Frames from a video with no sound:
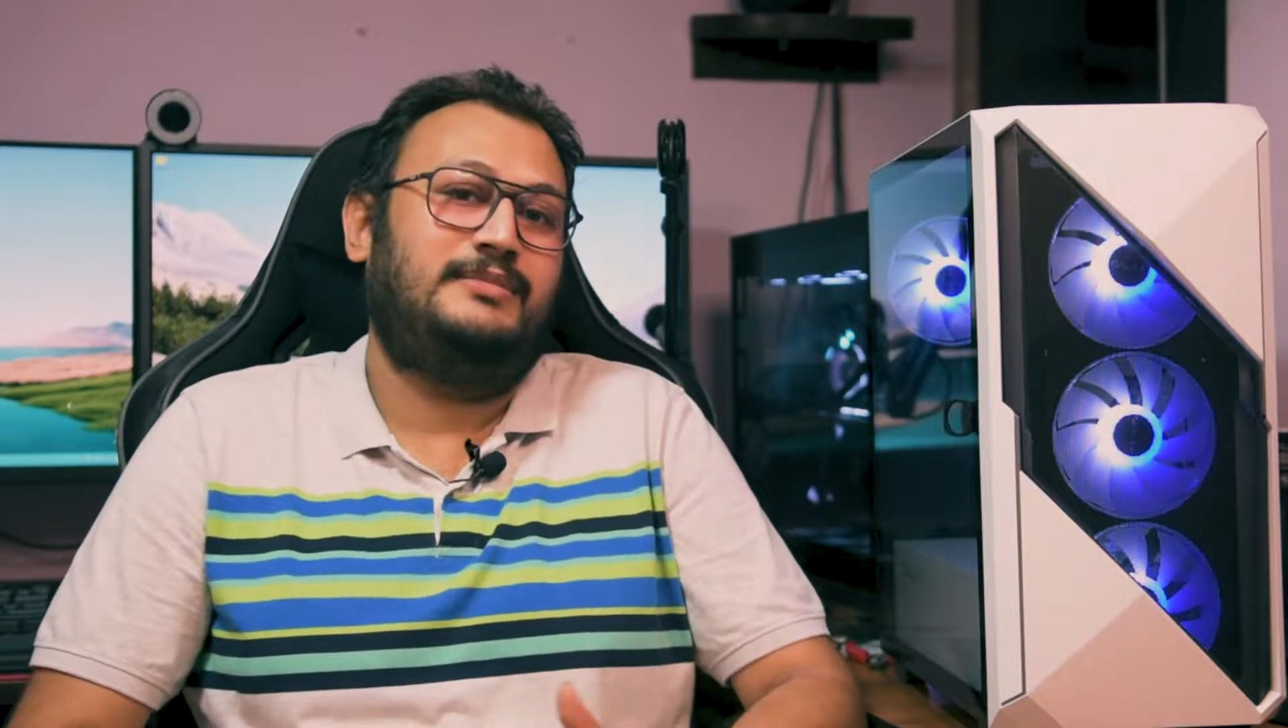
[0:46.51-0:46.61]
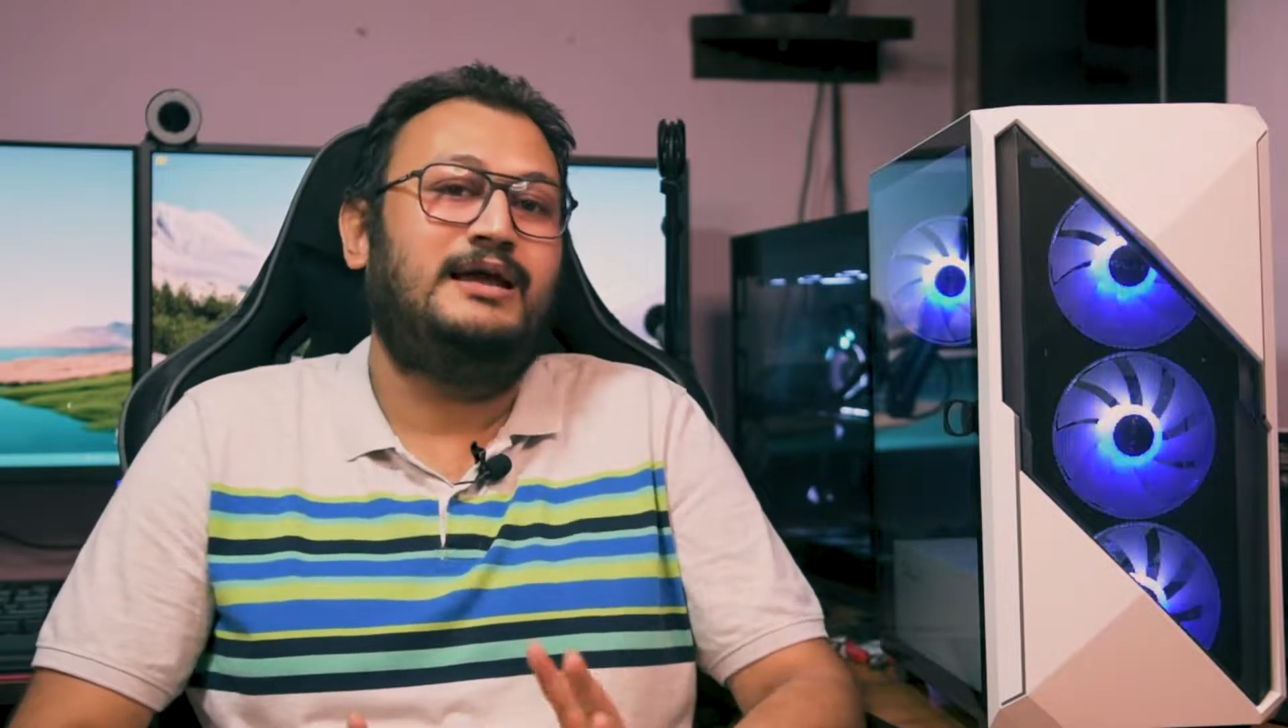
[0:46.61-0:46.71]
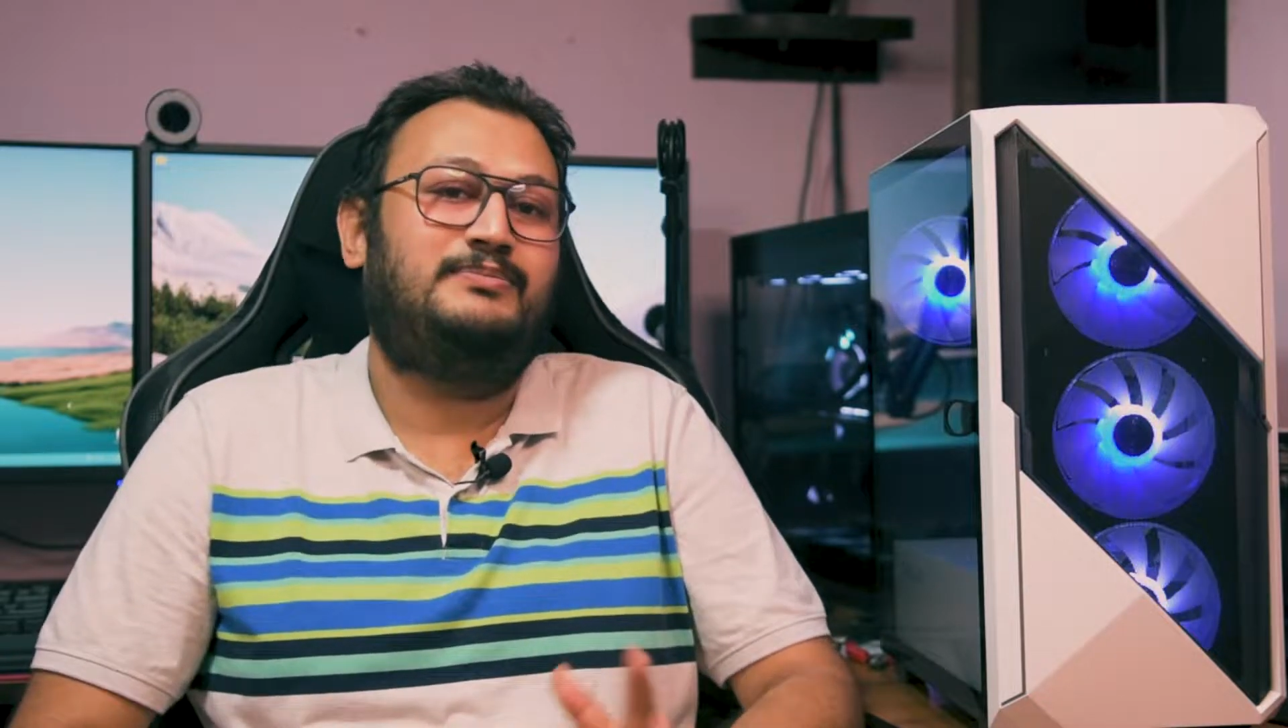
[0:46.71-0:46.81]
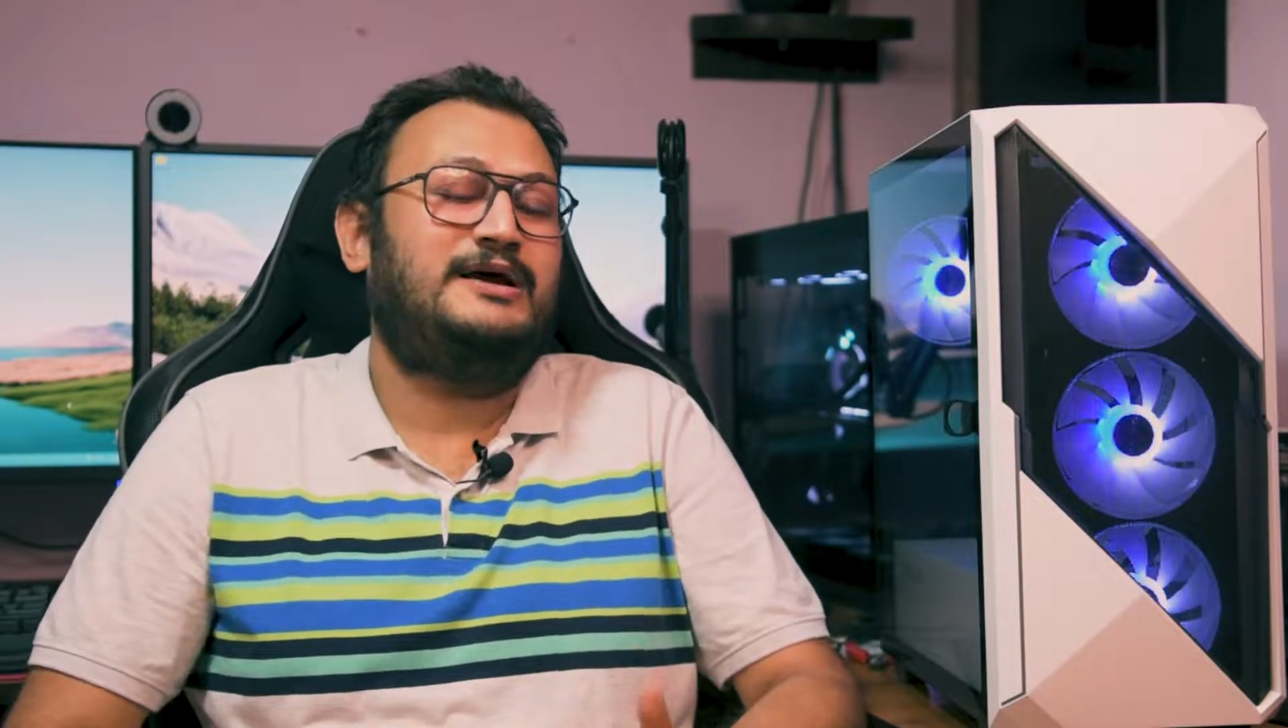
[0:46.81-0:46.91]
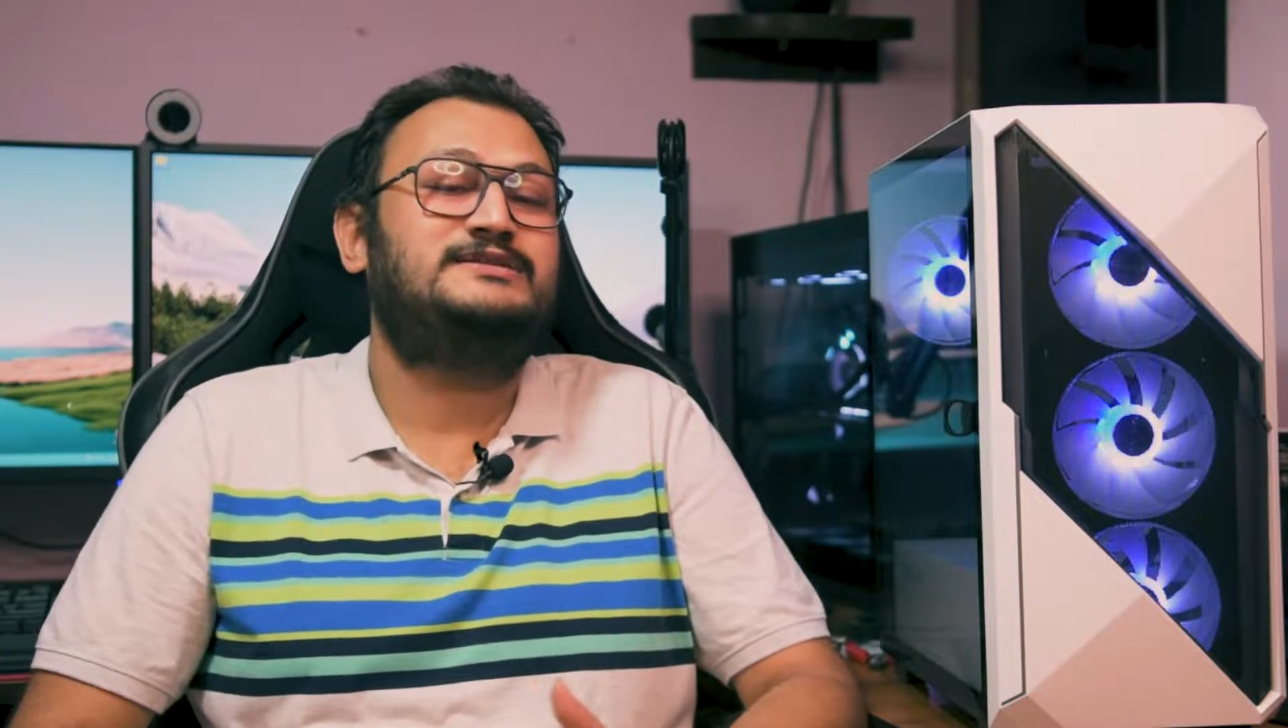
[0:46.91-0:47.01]

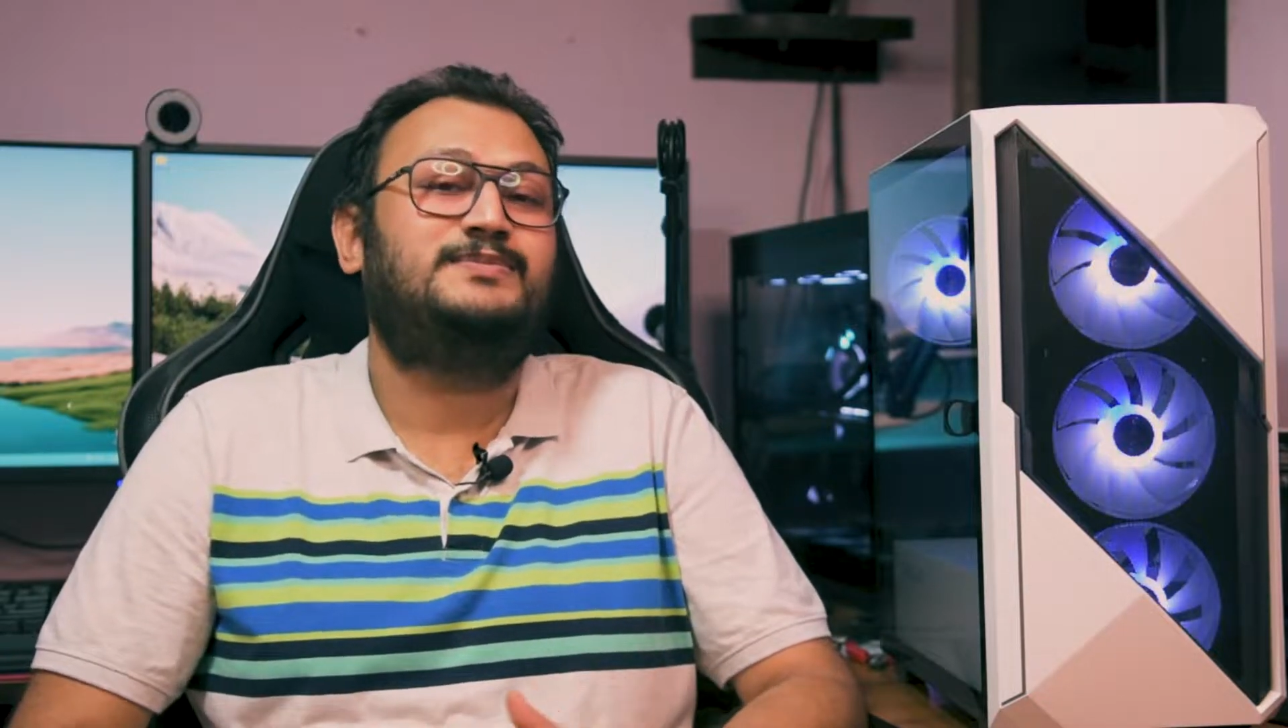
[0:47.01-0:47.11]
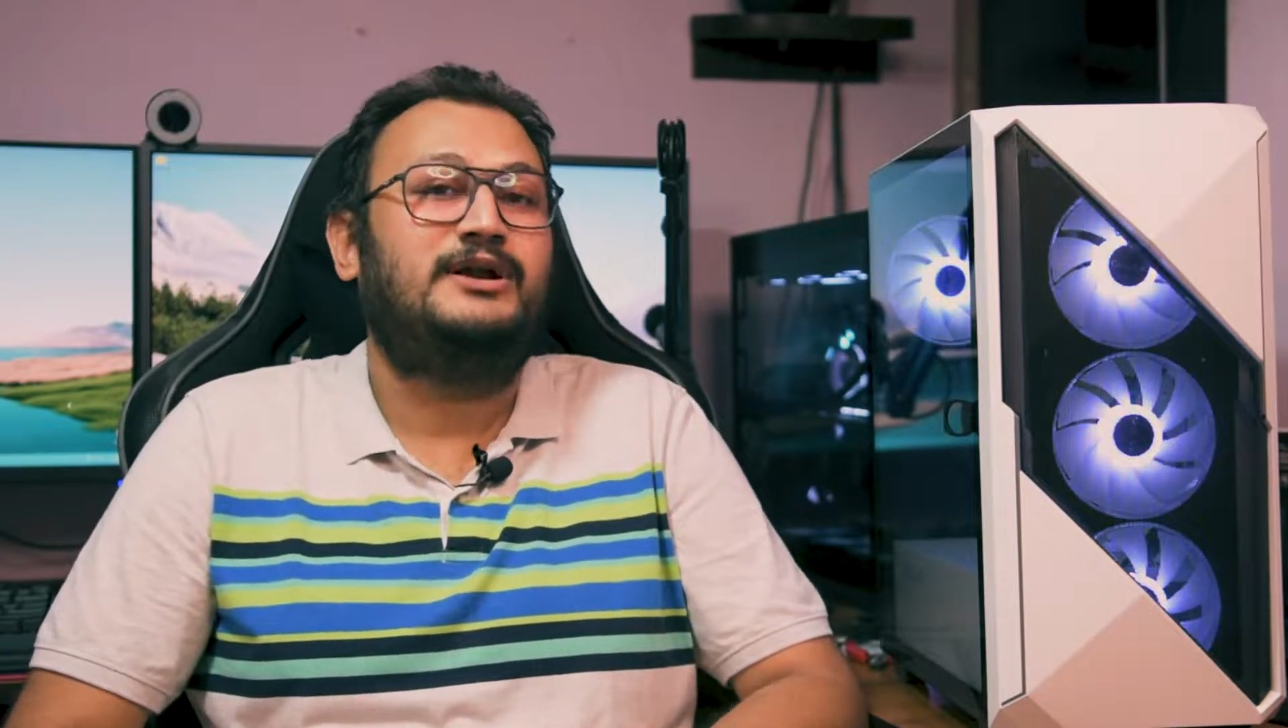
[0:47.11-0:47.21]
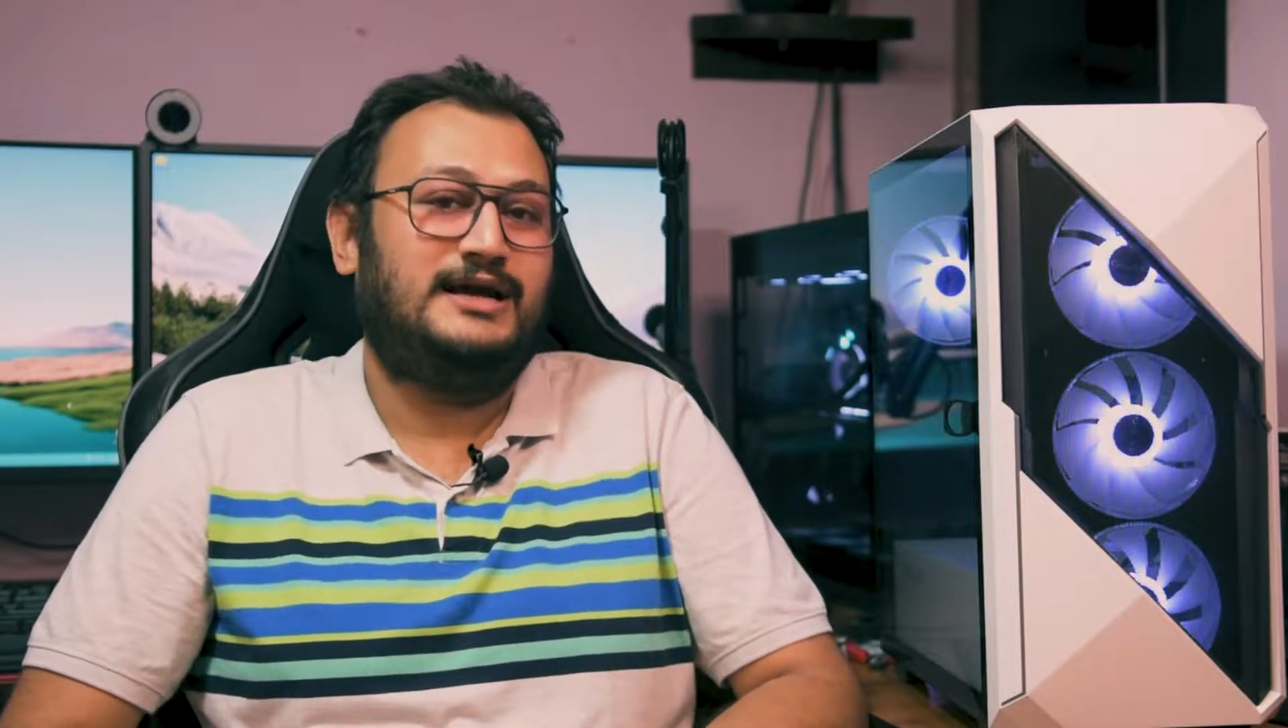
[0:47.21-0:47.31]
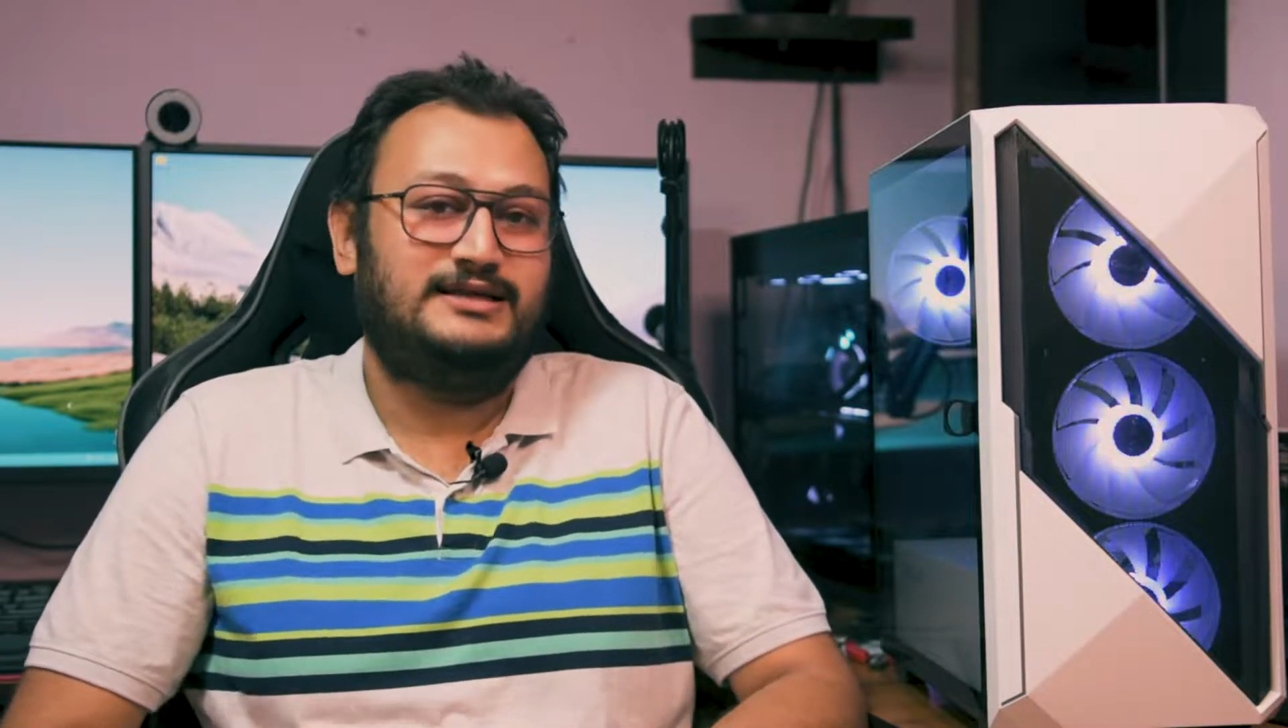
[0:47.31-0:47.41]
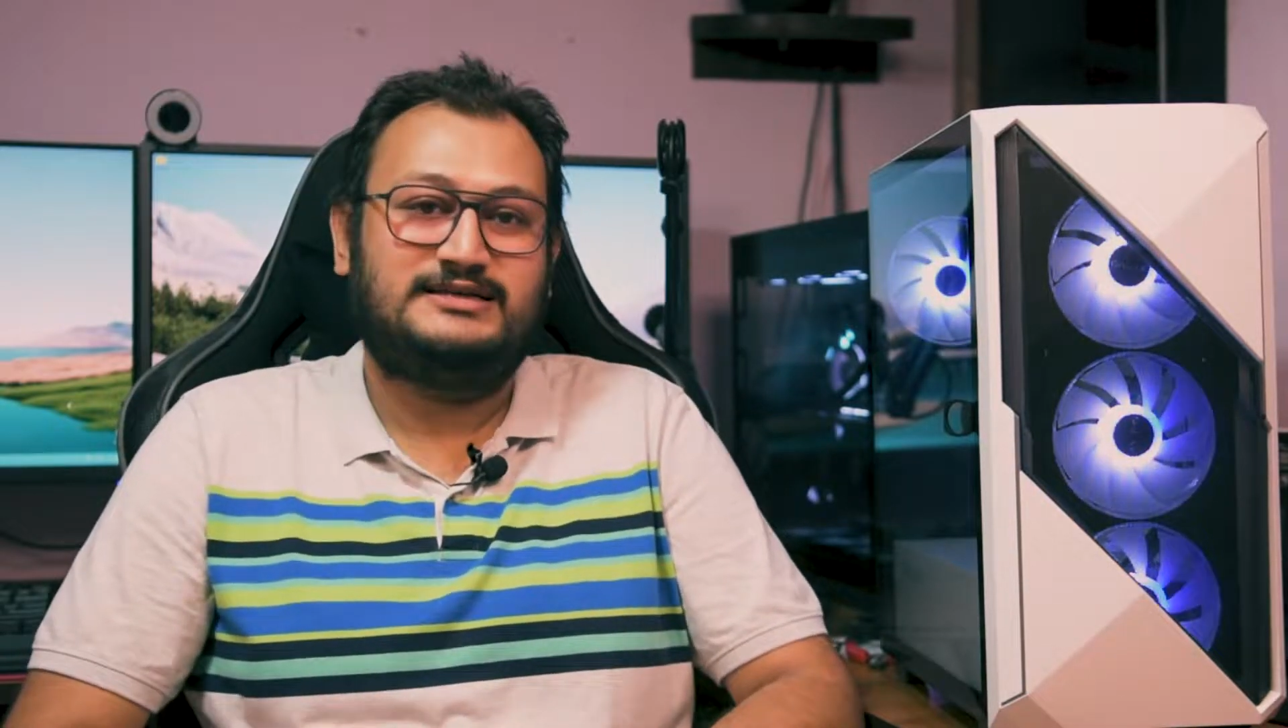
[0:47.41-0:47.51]
এর প্রাইস পয়েন্টটাকে